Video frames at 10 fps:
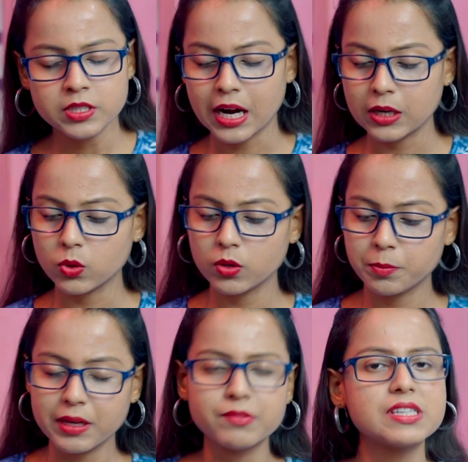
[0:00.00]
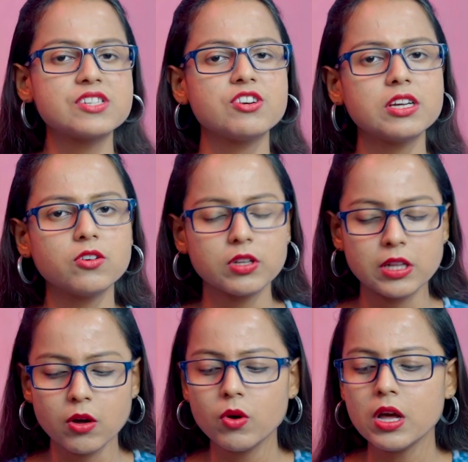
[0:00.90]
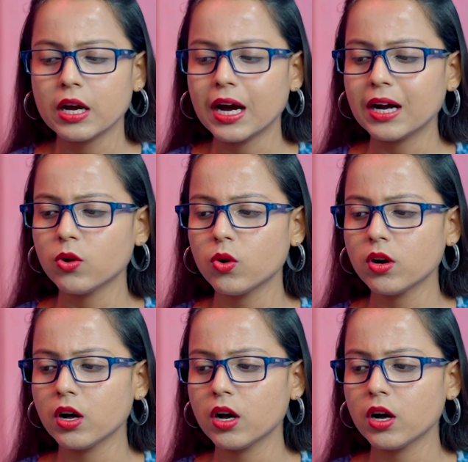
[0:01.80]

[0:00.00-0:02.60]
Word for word: কারোর ব্রেকফাস্ট রেডি করে দাও কারোর